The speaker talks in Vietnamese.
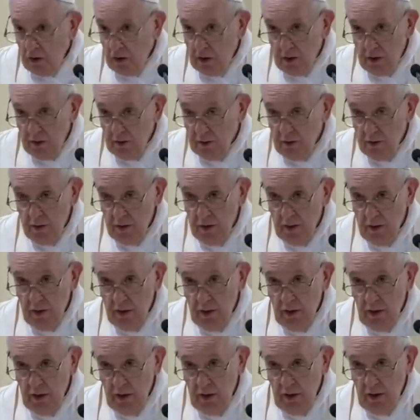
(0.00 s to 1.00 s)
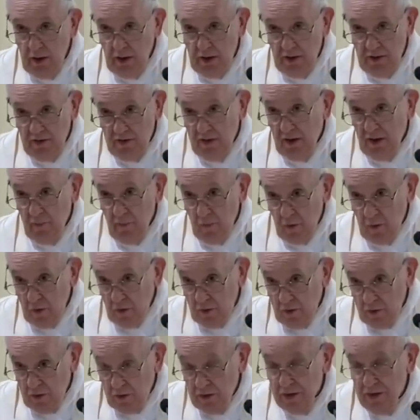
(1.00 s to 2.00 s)
Cản trở thứ năm, đó là
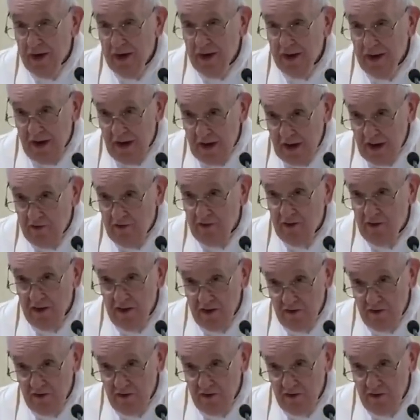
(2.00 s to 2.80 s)
tinh thần thế tục.